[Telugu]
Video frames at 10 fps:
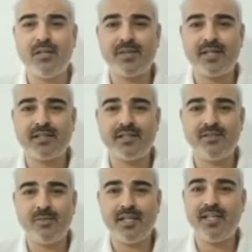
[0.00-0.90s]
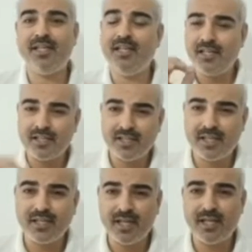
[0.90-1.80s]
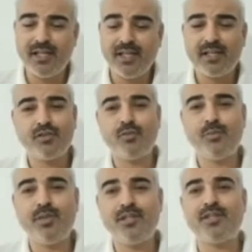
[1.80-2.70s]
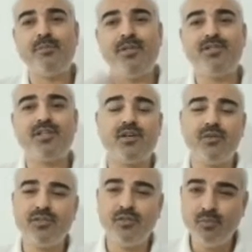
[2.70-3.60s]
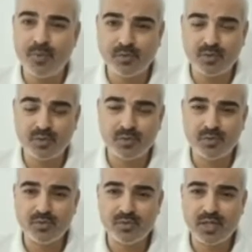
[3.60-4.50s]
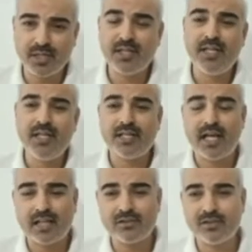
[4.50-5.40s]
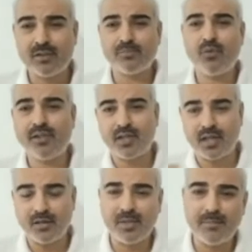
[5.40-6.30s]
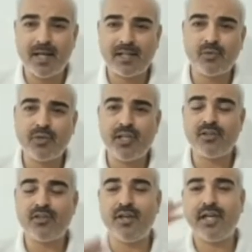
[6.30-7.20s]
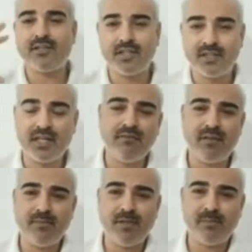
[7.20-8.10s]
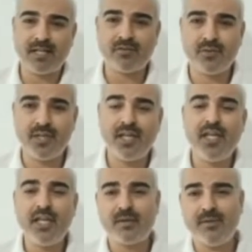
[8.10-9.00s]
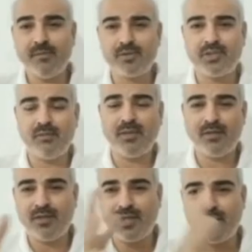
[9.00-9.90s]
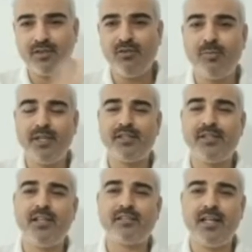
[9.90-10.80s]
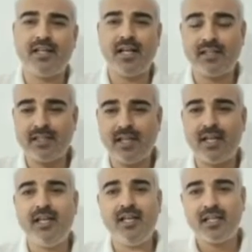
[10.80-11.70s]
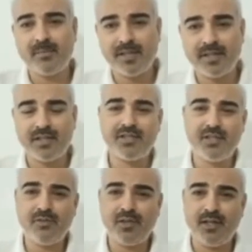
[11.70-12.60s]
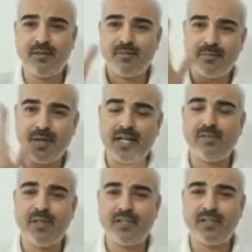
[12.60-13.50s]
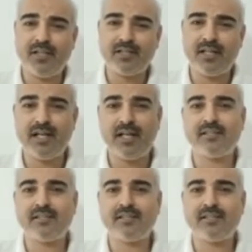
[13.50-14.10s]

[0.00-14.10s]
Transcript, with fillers: ఈ యొక్క సంప్రదాయాన్ని బదనాం చేస్తూ ఉంటారంటే పేరుని పాడు చేస్తూ ఉన్న సమయంలో అనగా వీళ్ళు మాంసము మధిర తింటూ తాగుతూ తింటూ తంత్ర వింత్రం స్త్రీ సంబంధము ఇవన్నీ పెట్టుకుంటూ